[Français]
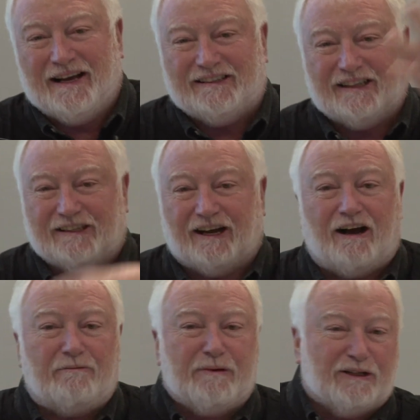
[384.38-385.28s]
etc.
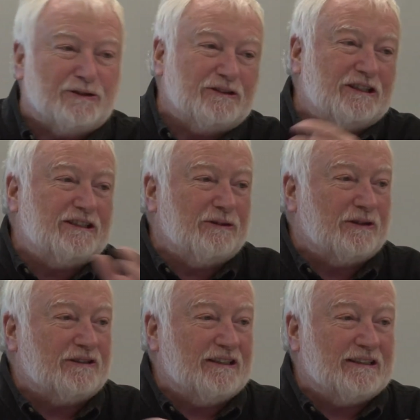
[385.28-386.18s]
Puis les autres disent
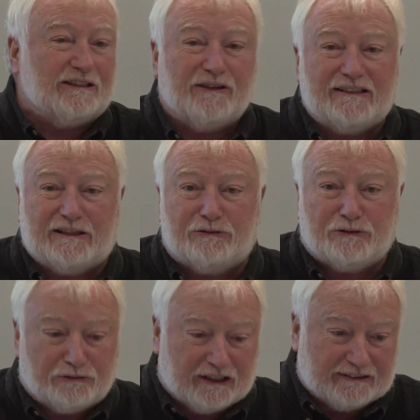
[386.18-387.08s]
ceci, cela, c'est
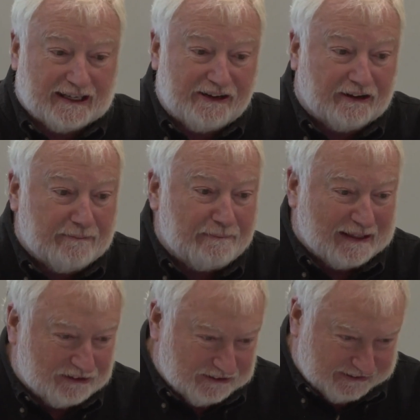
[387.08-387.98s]
toujours de l'extérieur et
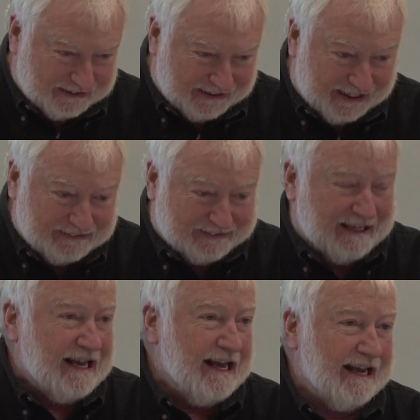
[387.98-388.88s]
personne s'y intéresse.
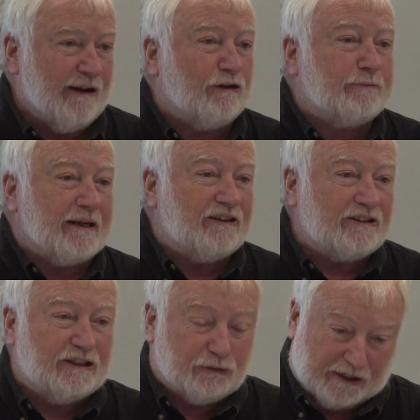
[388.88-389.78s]
Et on se prétend
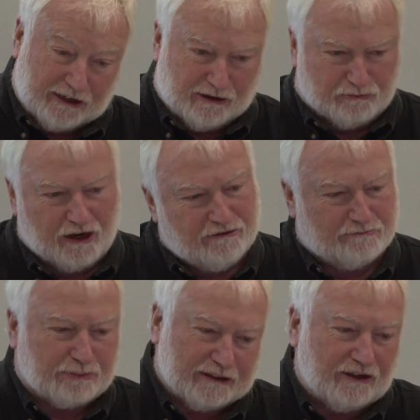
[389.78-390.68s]
citoyen comme moi,
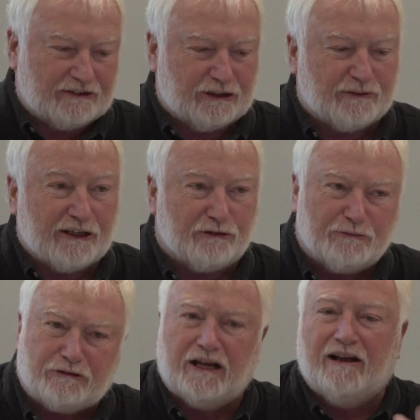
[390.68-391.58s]
prétend citoyen du
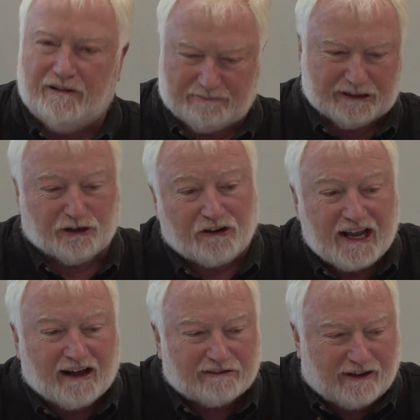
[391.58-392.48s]
monde, mais je
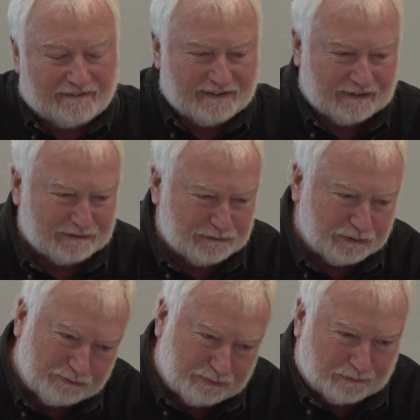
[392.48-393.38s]
regarde quand même un petit
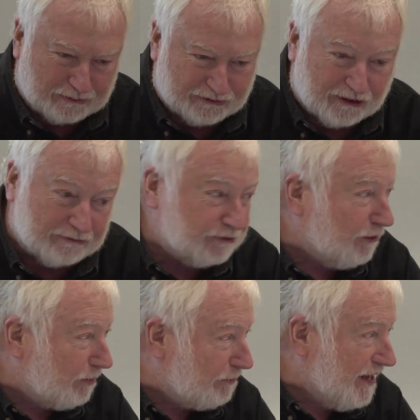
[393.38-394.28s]
peu. je vois, je
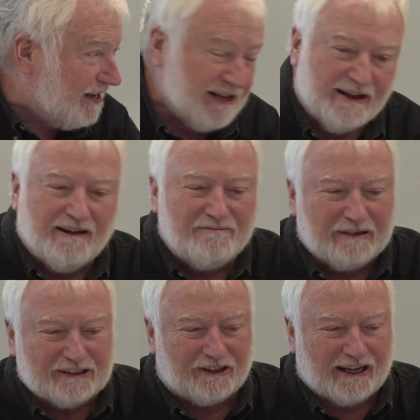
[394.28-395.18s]
vois pas bien,
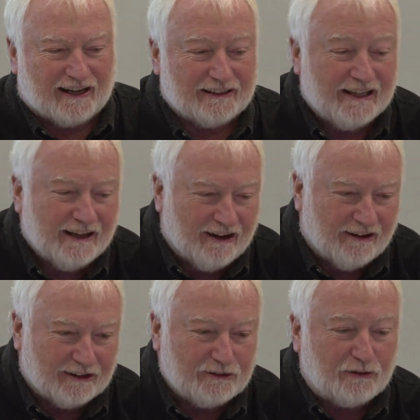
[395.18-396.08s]
mais je regarde.
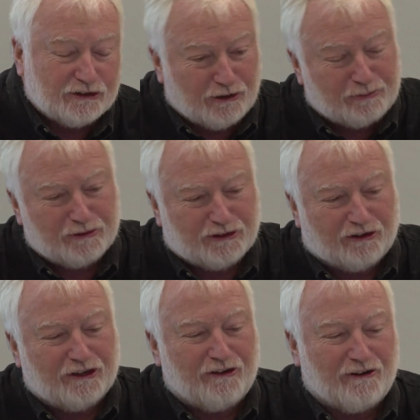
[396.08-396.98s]
Euh, donc je
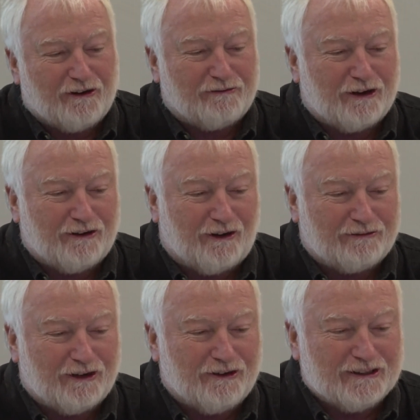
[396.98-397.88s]

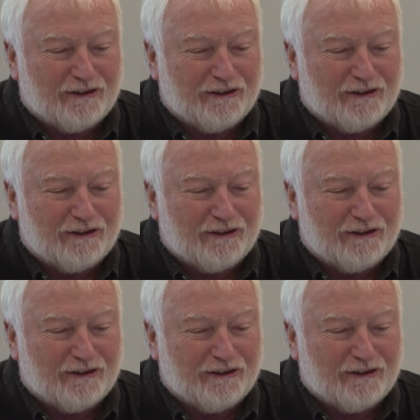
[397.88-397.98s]
le, le,